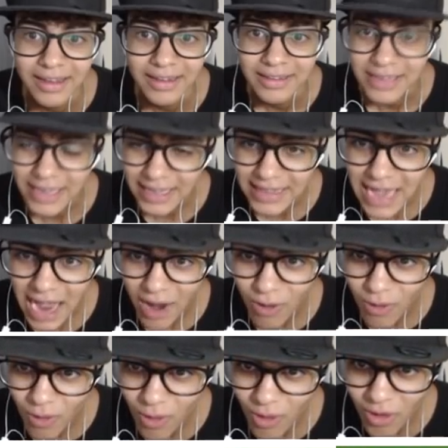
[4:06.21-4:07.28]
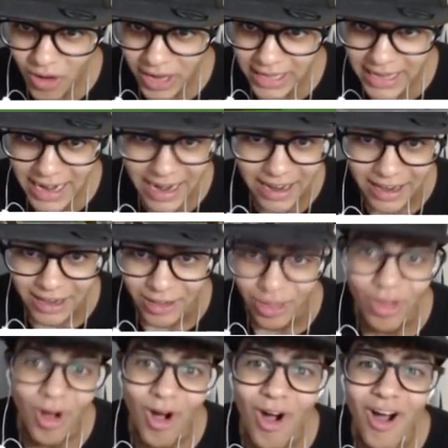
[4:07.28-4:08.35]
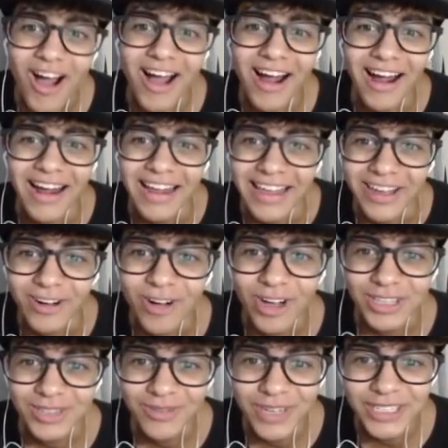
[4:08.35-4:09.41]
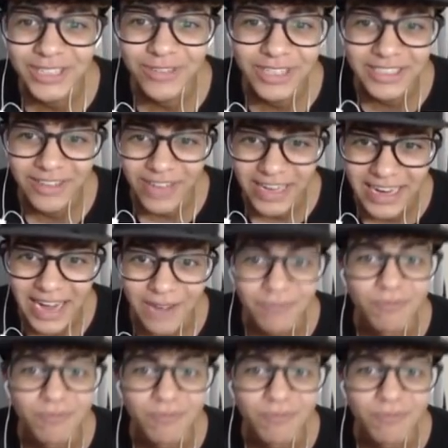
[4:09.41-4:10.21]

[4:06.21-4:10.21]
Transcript: Que da né? hora! Nossa, eu gosto muito de você, vem cá.